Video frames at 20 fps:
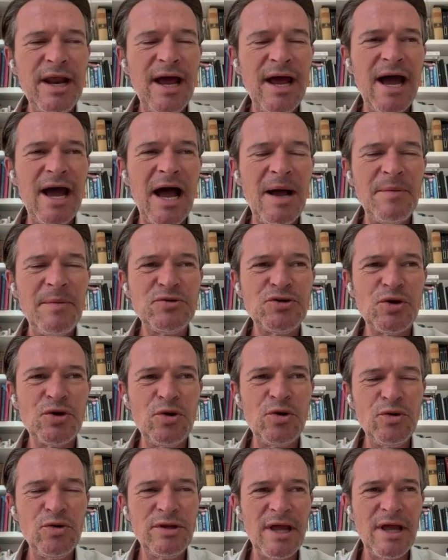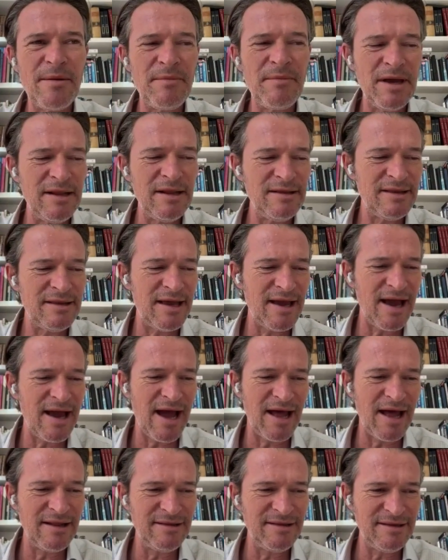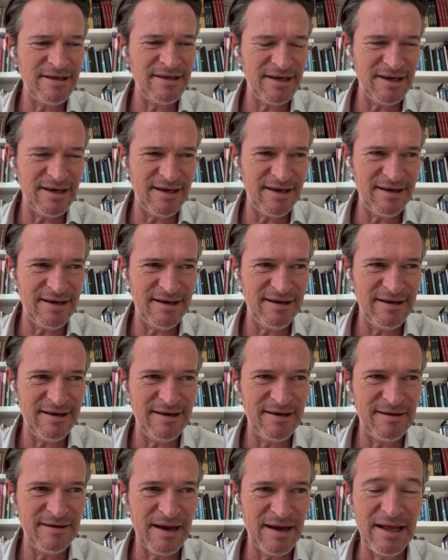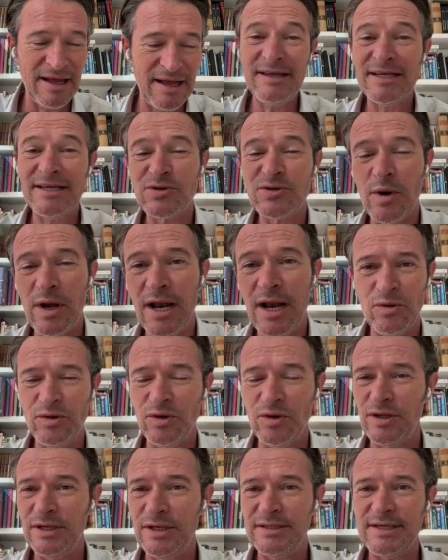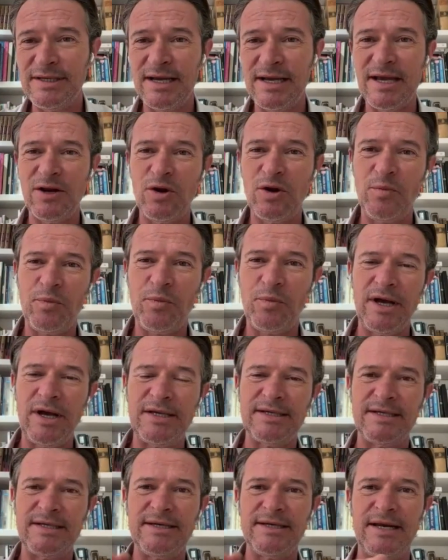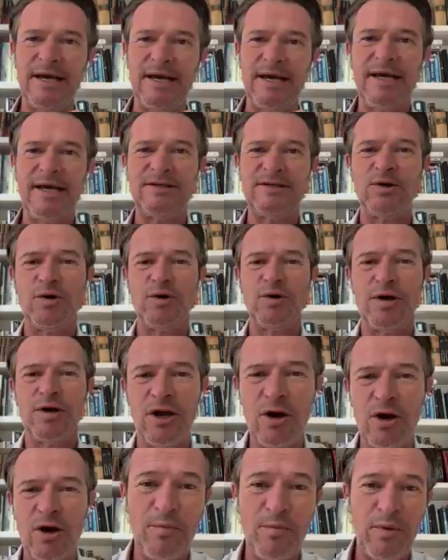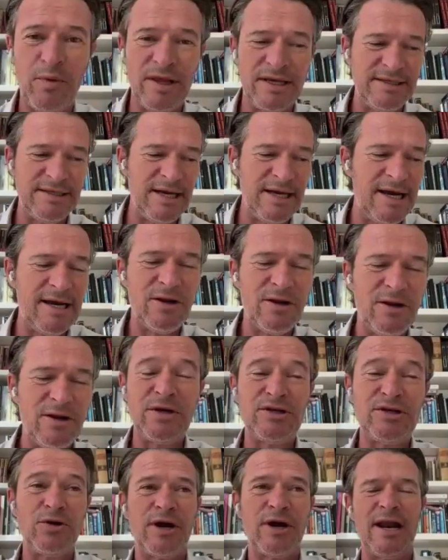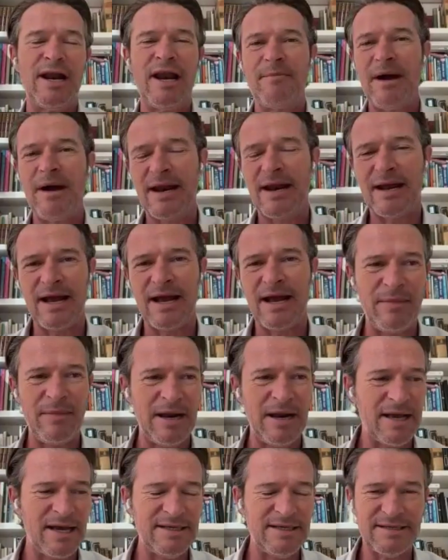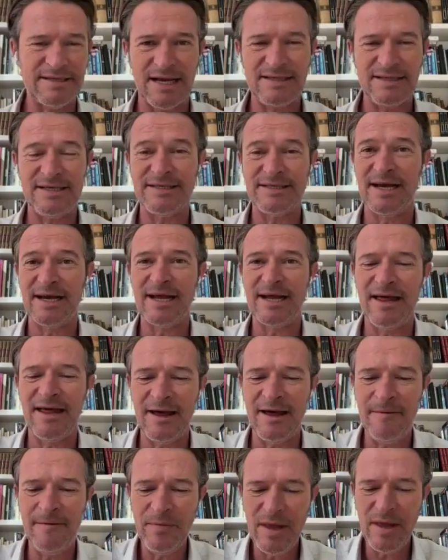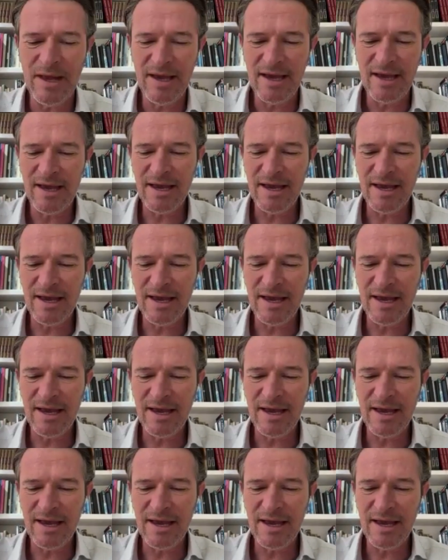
Esto era absolutamente anti, anti escuela. Todo el mundo dice que no puedes hacer eso, que cómo puede ser, no puedes tocar la marca, la marca es casi sagrada.